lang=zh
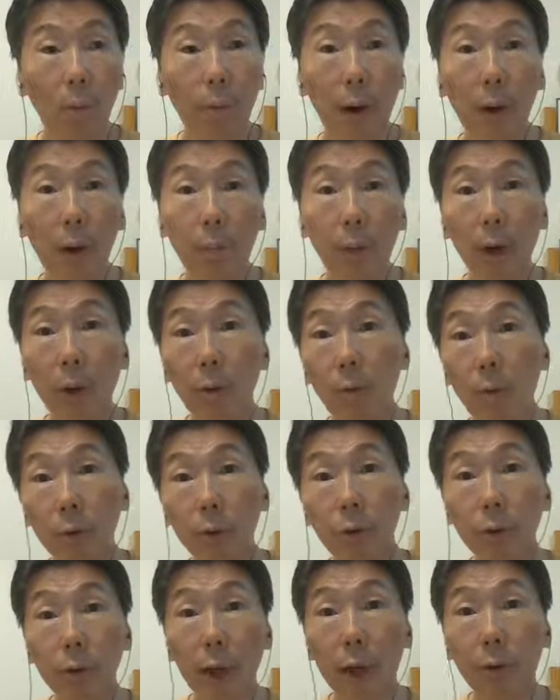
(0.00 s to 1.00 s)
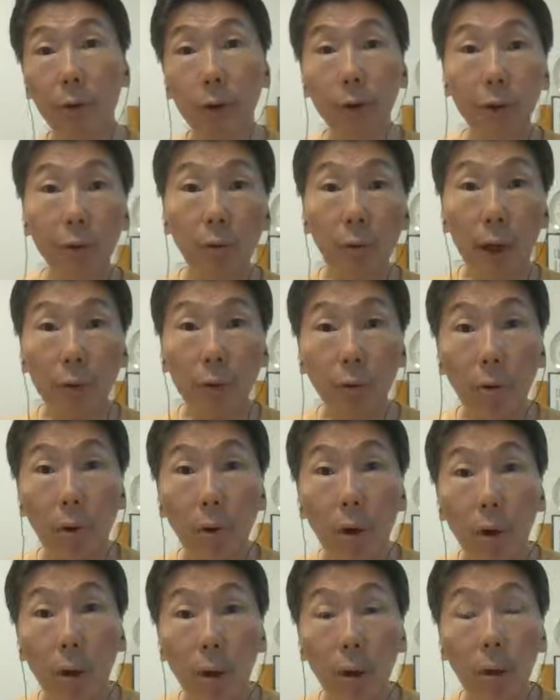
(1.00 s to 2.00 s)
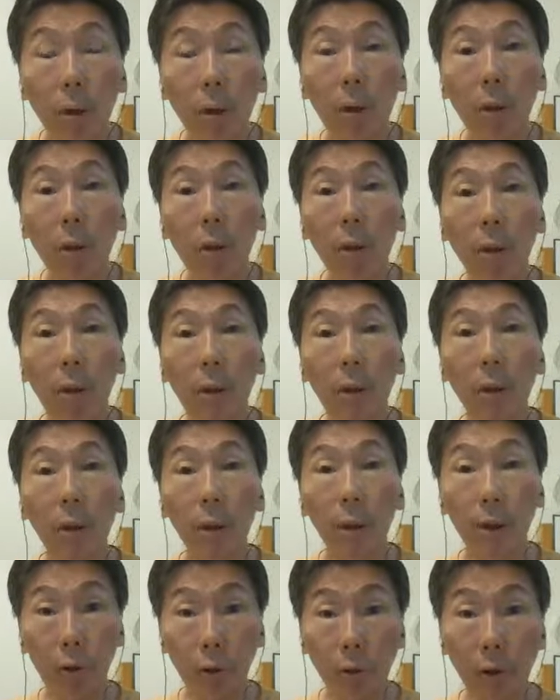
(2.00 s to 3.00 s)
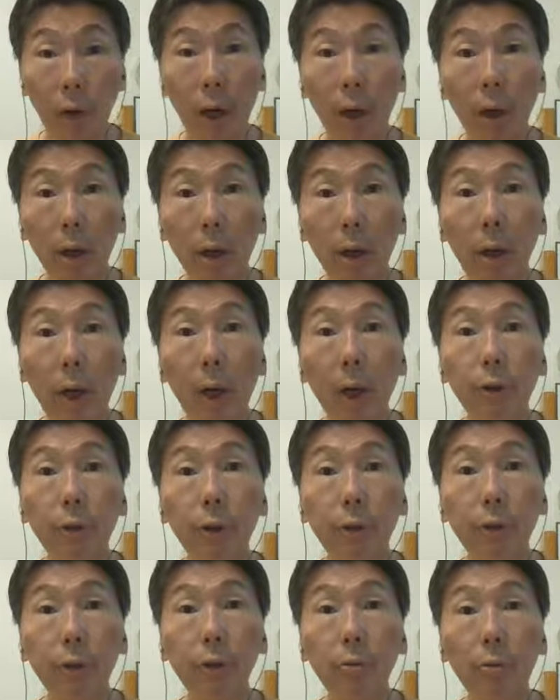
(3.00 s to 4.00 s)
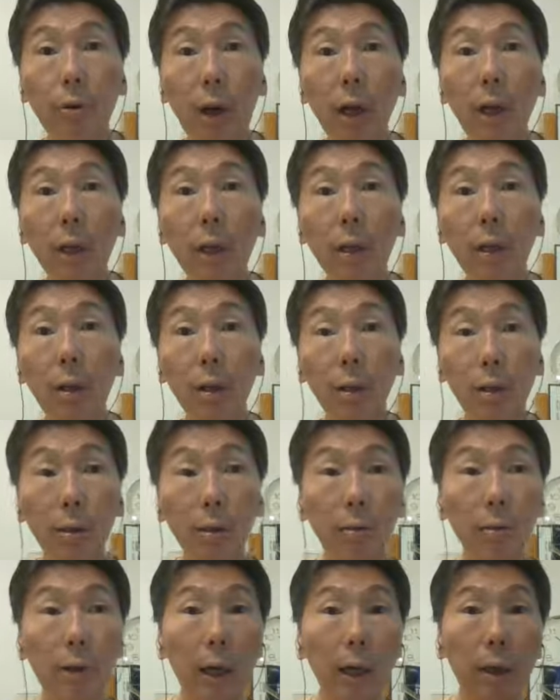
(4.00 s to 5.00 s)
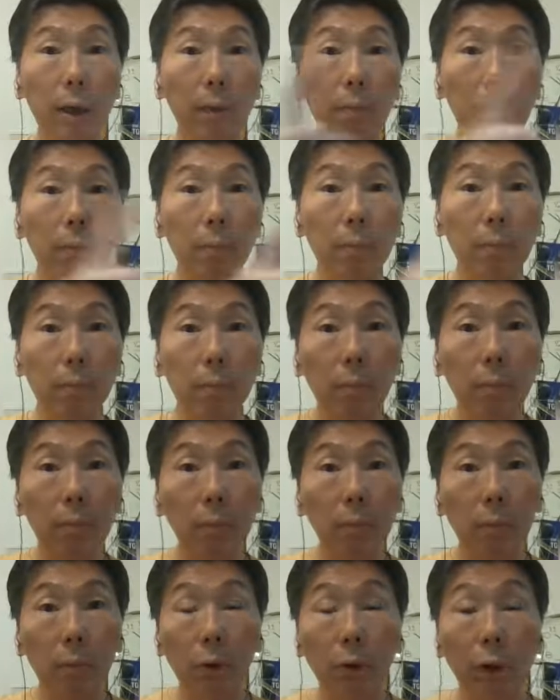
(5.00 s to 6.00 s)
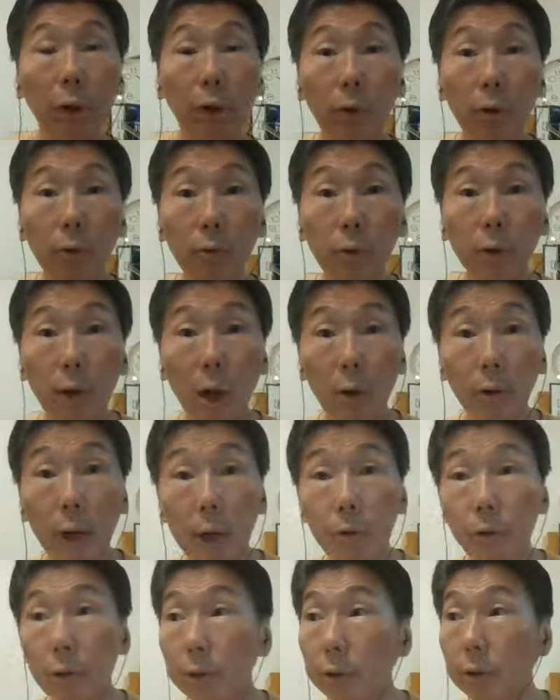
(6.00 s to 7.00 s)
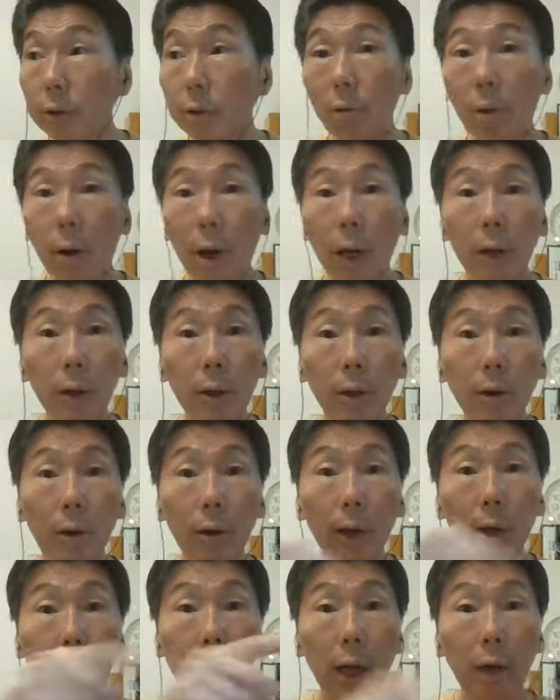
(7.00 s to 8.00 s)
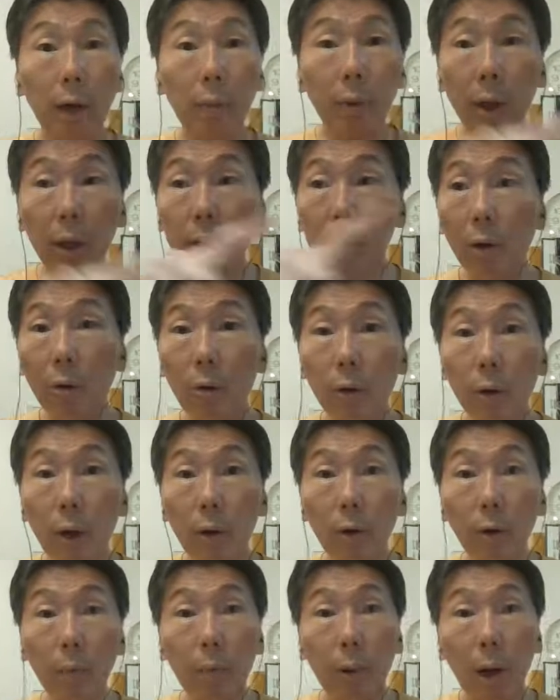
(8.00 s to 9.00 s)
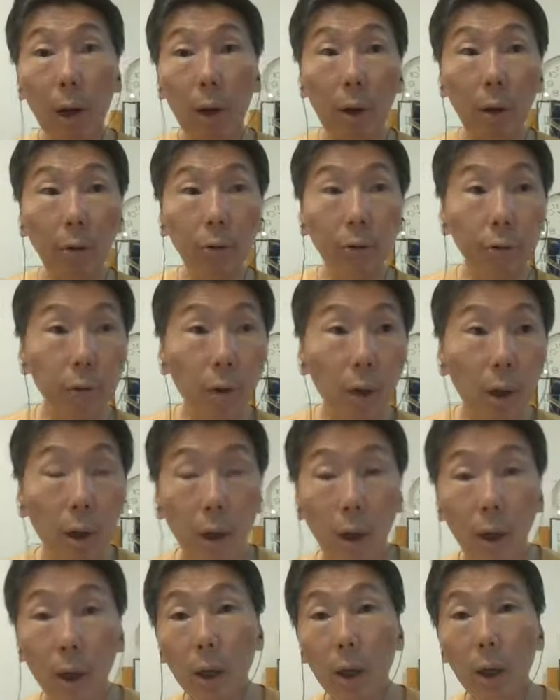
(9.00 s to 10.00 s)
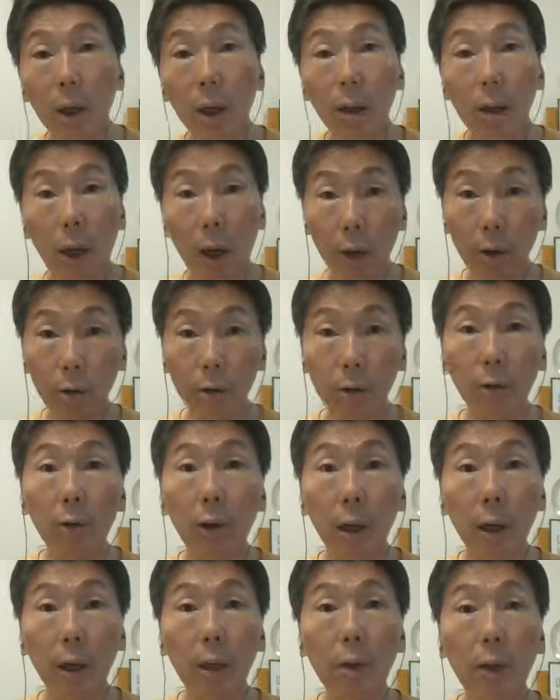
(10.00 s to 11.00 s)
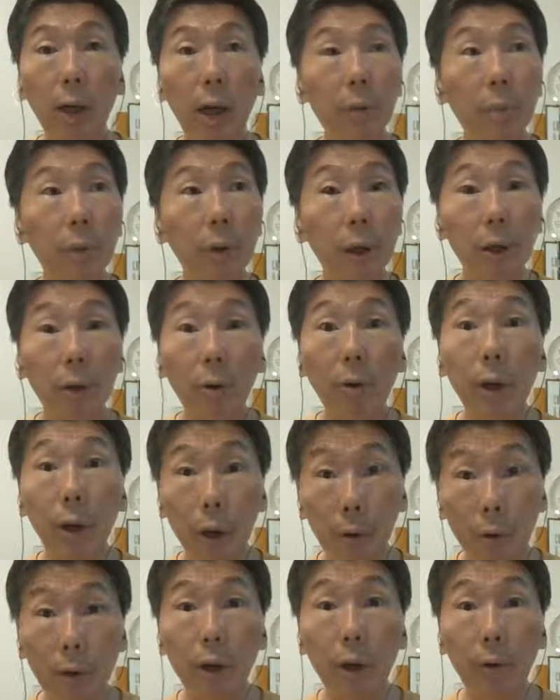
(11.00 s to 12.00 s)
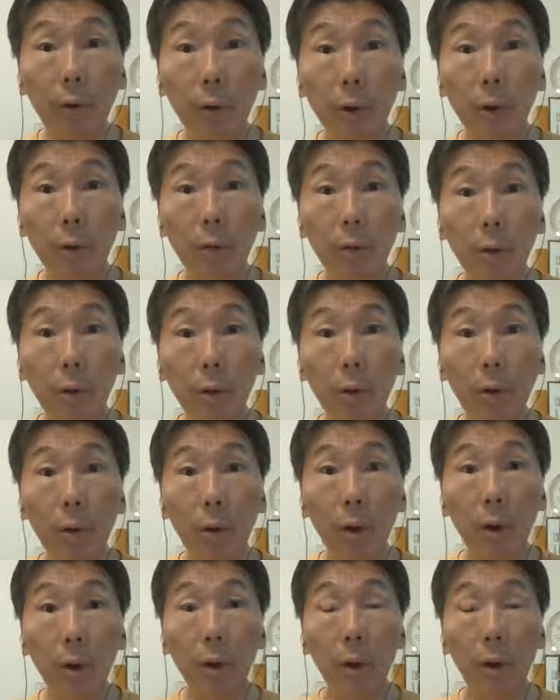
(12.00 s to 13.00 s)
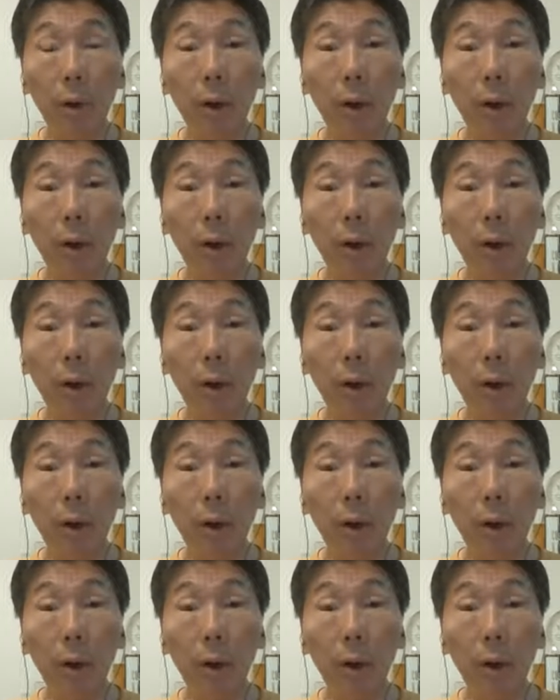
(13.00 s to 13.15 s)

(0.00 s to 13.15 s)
我旁边就是安全士官桌，你就会看到那个安全士官。在你流动哨的安全士官，有一个站着不能动，一个会跑来跑去。那有时候那个站着不能动的也会稍微动一动。